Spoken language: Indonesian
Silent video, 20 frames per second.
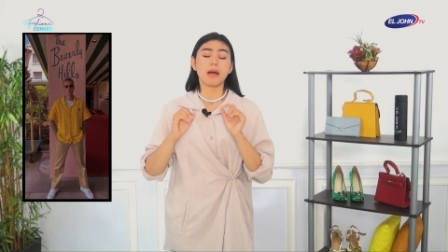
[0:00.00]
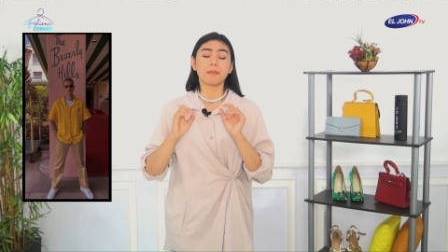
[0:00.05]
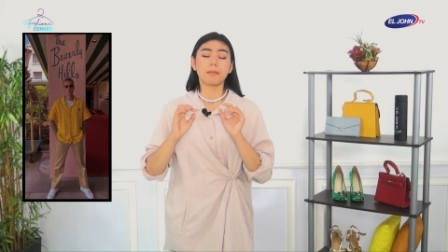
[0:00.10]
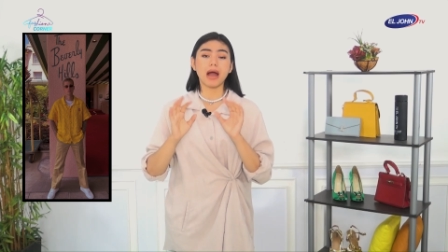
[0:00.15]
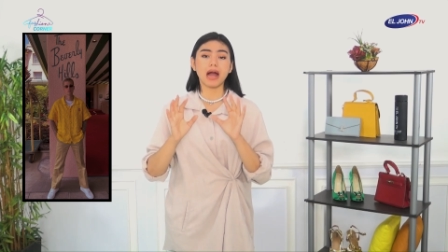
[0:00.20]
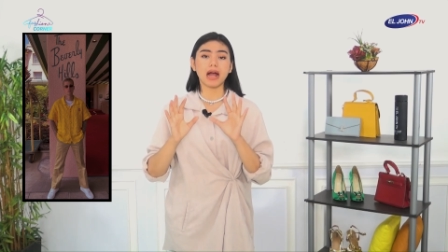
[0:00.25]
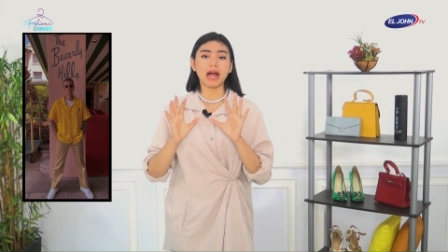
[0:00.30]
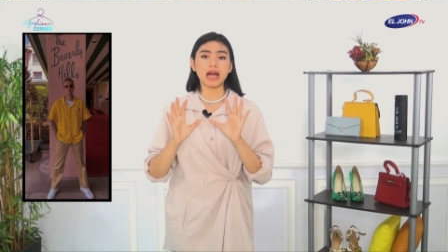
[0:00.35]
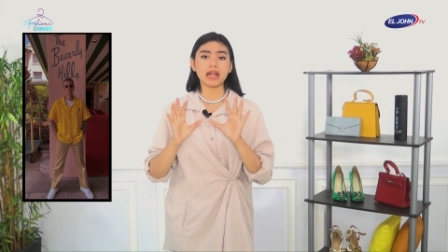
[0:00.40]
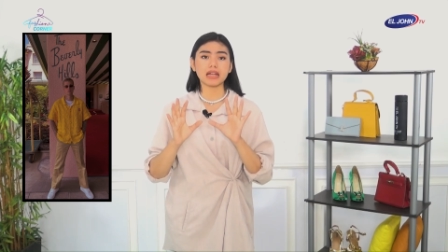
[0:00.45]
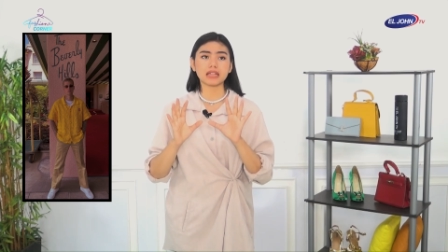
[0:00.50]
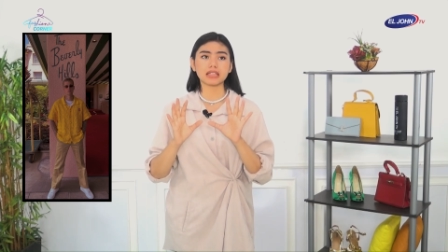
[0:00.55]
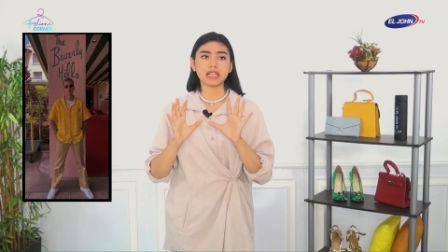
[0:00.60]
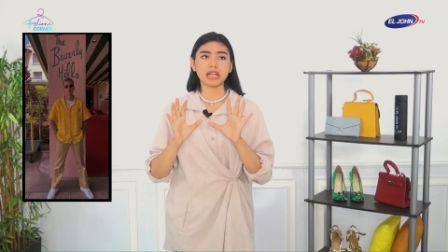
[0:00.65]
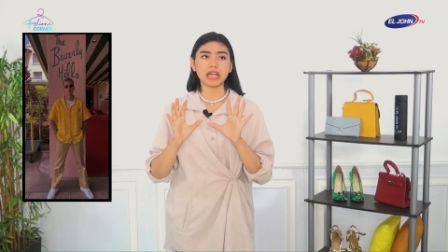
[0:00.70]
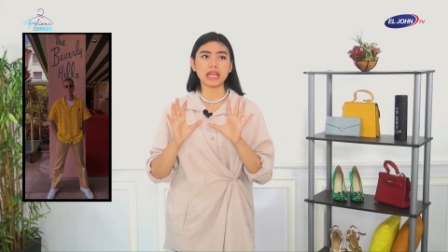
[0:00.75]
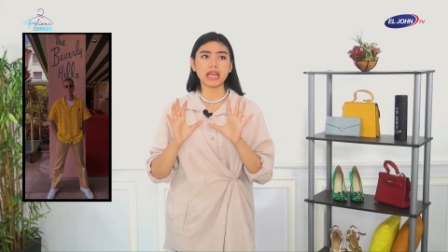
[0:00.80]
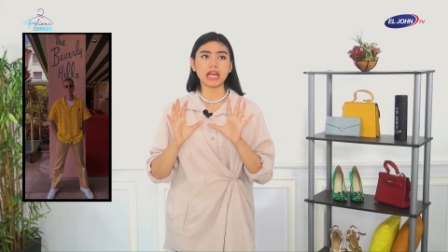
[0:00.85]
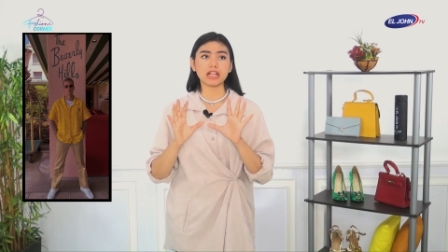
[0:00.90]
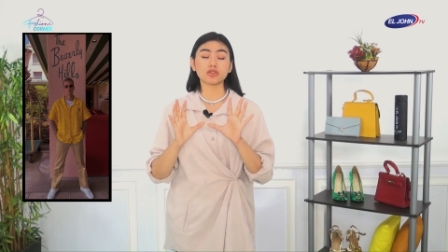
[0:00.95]
bahkan
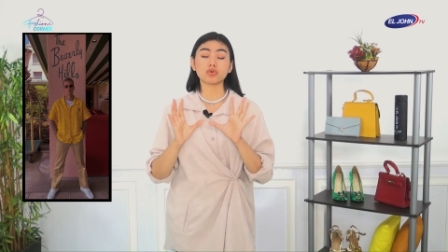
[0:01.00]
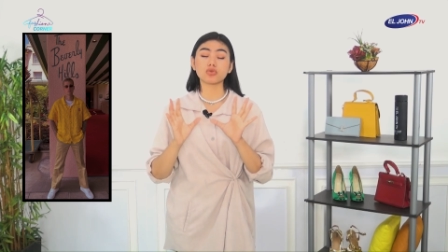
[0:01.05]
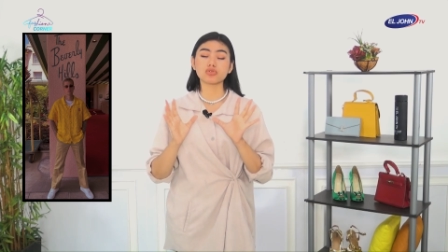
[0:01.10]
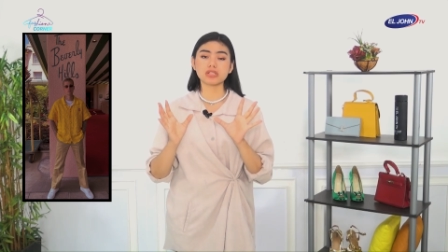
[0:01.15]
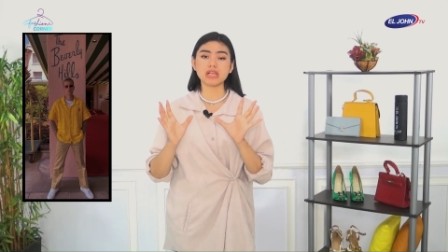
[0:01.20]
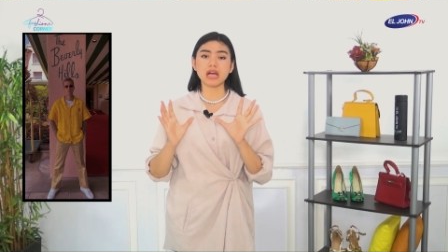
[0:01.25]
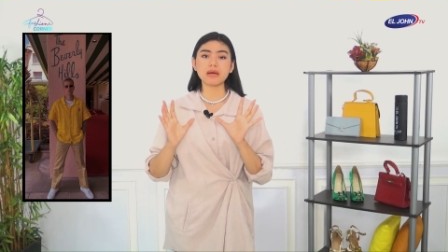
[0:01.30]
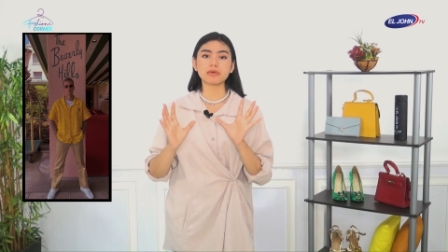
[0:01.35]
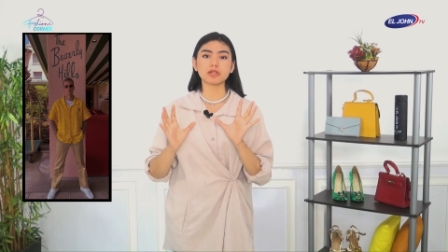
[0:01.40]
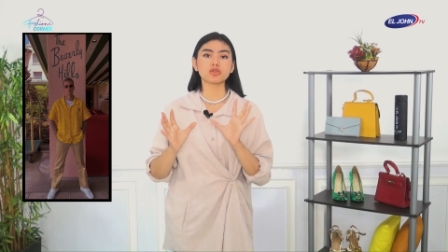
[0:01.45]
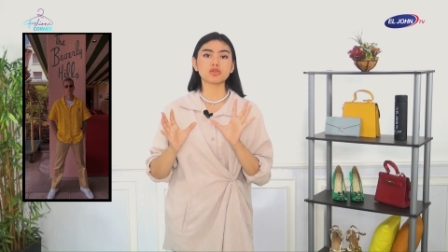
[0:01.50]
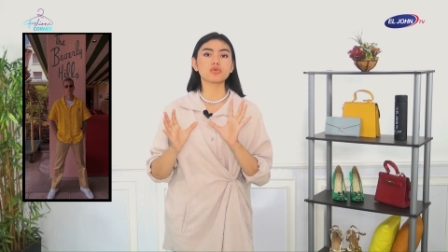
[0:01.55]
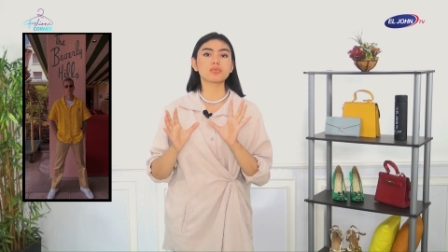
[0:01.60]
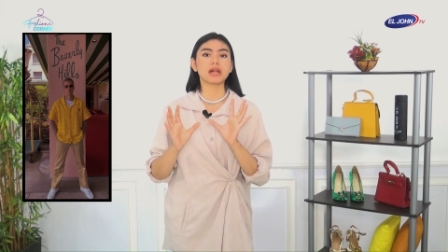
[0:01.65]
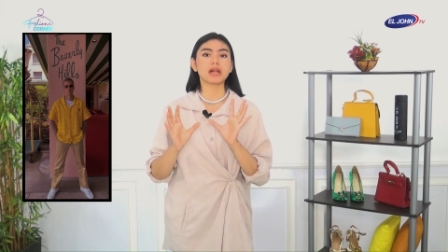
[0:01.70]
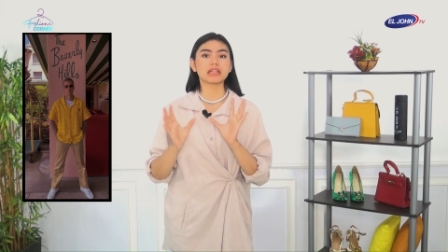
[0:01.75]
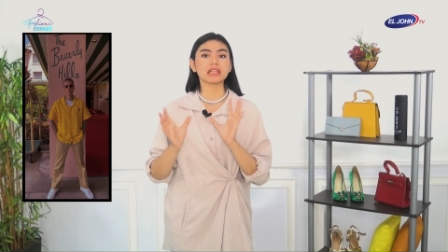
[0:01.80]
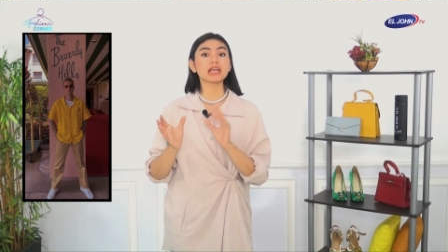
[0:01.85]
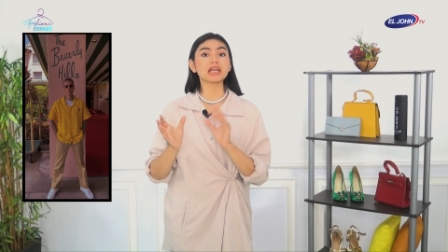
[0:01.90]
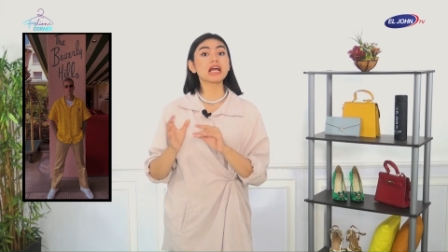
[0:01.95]
terlihat kusam itu
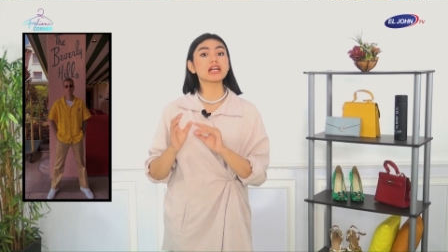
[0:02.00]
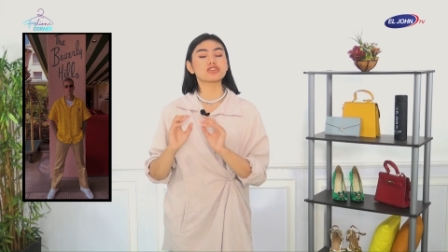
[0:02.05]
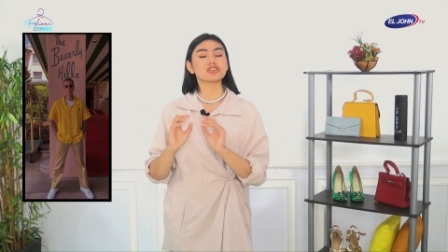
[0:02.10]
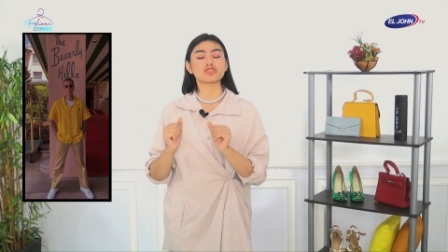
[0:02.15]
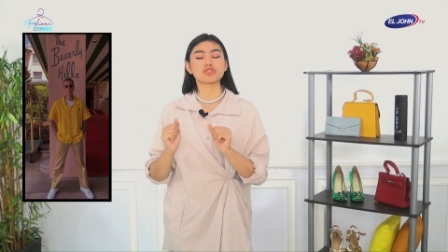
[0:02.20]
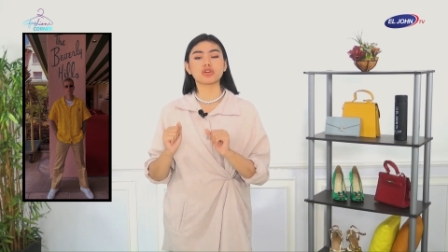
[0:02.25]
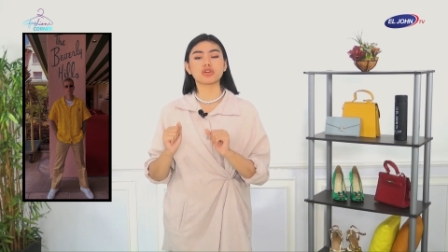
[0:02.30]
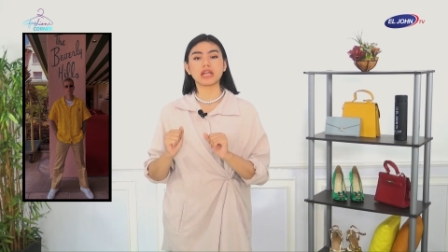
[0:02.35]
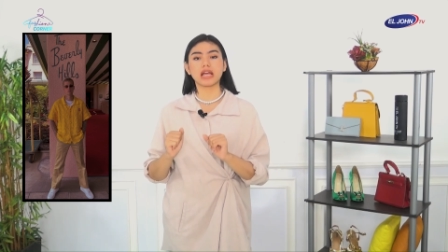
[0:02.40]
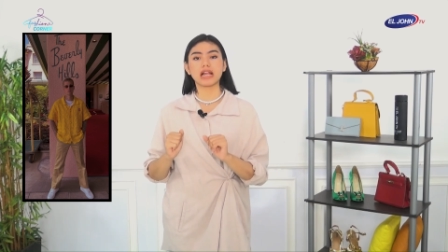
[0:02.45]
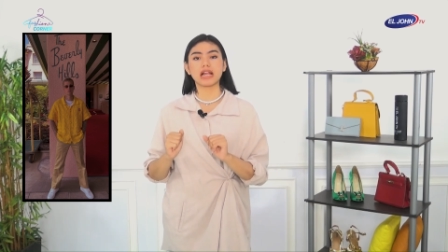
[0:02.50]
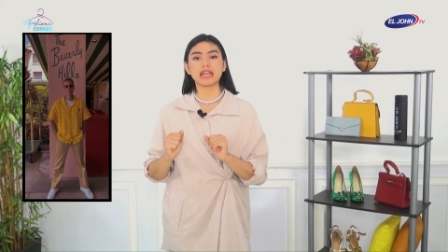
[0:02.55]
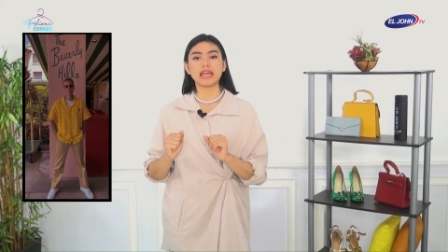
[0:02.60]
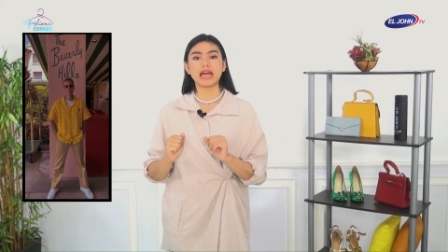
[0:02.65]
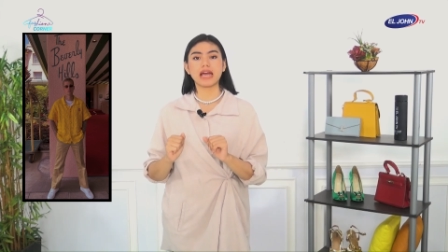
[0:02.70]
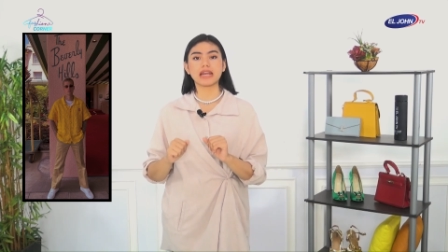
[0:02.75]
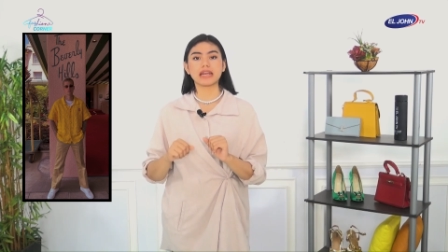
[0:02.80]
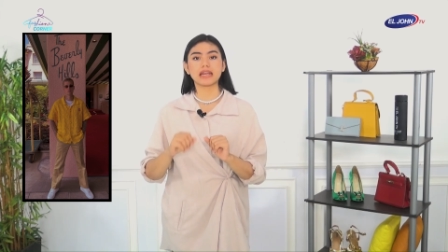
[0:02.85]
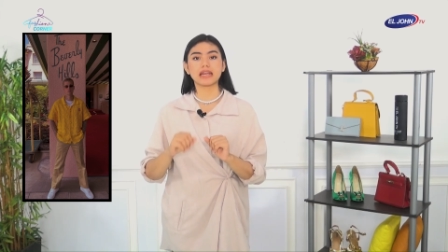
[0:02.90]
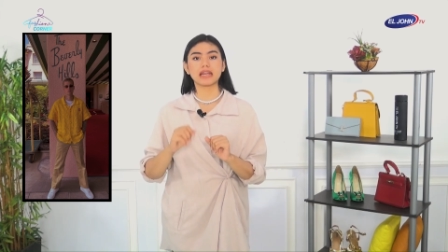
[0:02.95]
berarti nggak cocok di kalian.